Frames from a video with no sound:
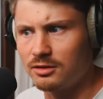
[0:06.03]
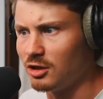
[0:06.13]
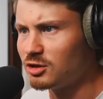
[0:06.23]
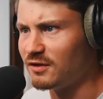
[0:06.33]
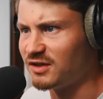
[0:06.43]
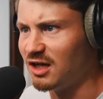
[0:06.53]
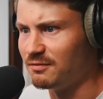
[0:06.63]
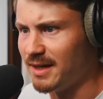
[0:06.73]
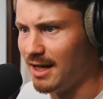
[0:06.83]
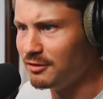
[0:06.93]
Concraft hat auf
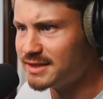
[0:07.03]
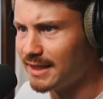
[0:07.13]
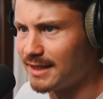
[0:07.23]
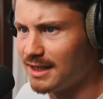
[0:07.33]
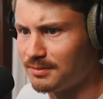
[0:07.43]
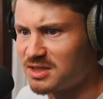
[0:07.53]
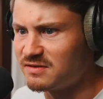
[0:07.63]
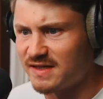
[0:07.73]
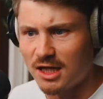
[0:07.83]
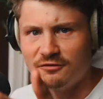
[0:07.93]
mein Haus reagiert,
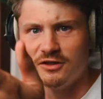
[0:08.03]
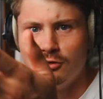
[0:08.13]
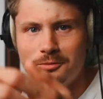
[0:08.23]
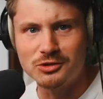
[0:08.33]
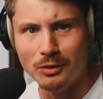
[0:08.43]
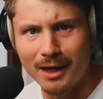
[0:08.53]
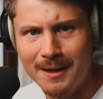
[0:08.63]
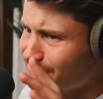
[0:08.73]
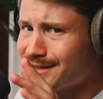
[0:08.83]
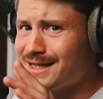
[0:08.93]
beziehungsweise auf die Roomtour.
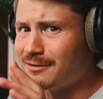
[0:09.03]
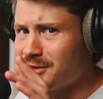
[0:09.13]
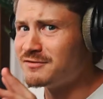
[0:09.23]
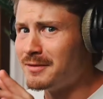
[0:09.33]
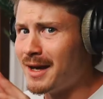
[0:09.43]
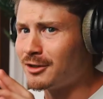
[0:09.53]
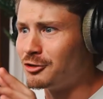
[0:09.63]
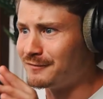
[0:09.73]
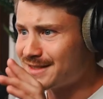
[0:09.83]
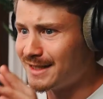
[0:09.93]
Ich würde sagen, müssen wir mal
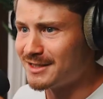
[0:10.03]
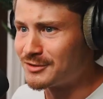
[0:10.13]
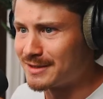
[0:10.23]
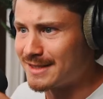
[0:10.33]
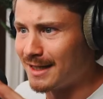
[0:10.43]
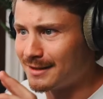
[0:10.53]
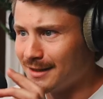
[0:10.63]
angucken, was er dazu gesagt